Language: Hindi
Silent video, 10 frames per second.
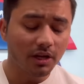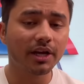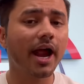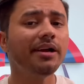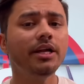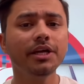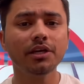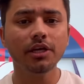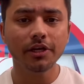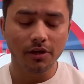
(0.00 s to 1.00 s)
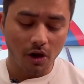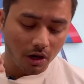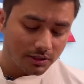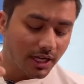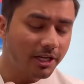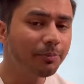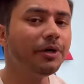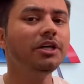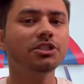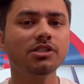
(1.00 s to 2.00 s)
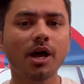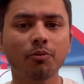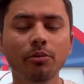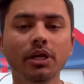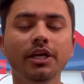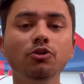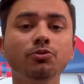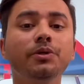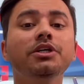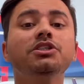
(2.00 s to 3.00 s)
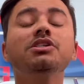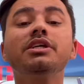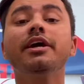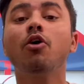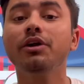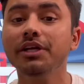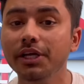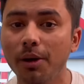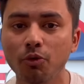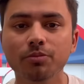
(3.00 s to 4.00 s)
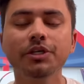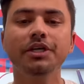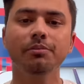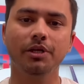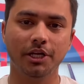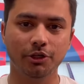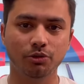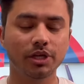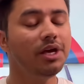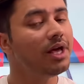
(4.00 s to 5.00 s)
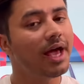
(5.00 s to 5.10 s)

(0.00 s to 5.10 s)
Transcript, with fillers: ग्रैंड लीग की सारी प्रिडिक्शंस आपको मिलेगी उस प्रिडिक्शंस के अकॉर्डिंग ही आपको अपनी टीम बनानी होगी